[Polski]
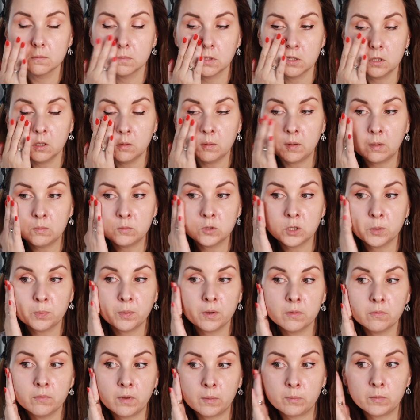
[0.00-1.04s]
Podoba mi się,
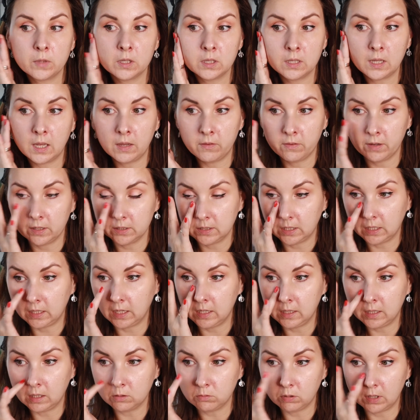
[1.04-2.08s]
powiem Wam, ten efekt
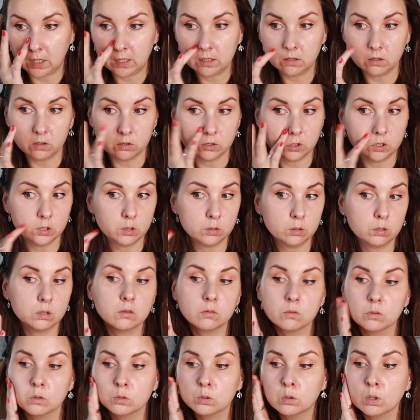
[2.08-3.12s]
takiej naturalności, który,
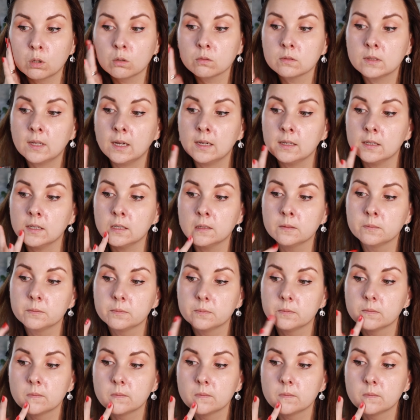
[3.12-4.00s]
którą daje